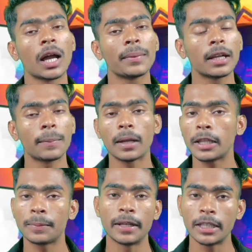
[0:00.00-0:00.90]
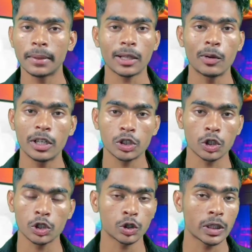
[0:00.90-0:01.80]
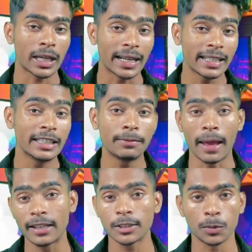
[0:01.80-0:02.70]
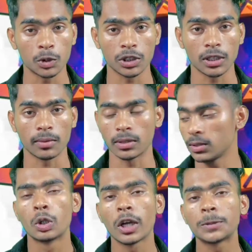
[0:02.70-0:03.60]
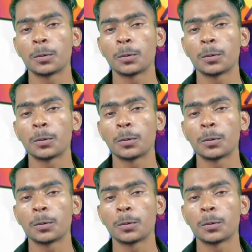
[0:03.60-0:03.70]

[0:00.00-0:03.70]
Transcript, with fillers: লাগাবেন আর আপনাদের পেটিএম অ্যাকাউন্টের সঙ্গে সঙ্গে কারেন্টলি ব্যালেন্স পৌঁছে যাবে তো